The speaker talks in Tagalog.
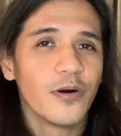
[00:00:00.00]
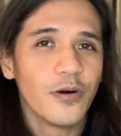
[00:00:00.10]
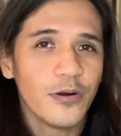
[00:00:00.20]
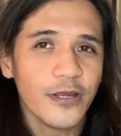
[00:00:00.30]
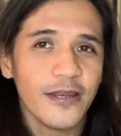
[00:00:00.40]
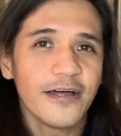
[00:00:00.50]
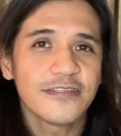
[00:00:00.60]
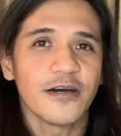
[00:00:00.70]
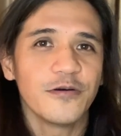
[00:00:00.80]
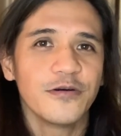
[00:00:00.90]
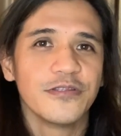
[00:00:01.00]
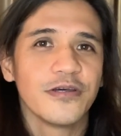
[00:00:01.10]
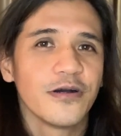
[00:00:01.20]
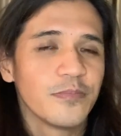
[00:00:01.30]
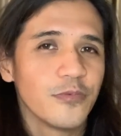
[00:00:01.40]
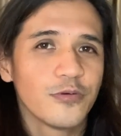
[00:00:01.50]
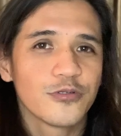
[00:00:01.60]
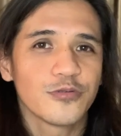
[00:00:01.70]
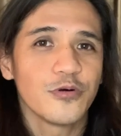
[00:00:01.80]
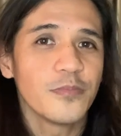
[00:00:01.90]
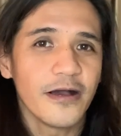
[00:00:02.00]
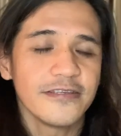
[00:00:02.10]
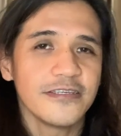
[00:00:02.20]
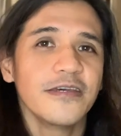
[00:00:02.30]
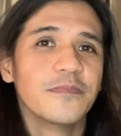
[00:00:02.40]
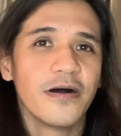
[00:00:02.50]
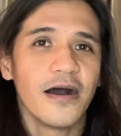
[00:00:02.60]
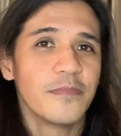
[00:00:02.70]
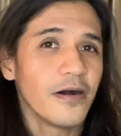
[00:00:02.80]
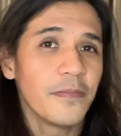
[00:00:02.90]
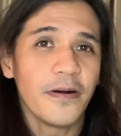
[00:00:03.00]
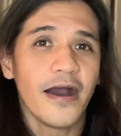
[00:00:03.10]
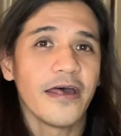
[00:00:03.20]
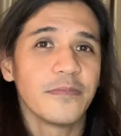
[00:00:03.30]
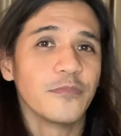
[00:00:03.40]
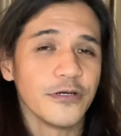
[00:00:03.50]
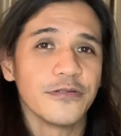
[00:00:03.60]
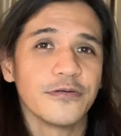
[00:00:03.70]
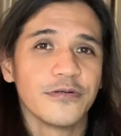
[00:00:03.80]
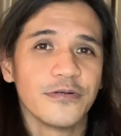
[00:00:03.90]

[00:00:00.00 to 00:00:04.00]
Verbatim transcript: or ilang taon mo gustong ma-achieve ang mga pangarap mo ito?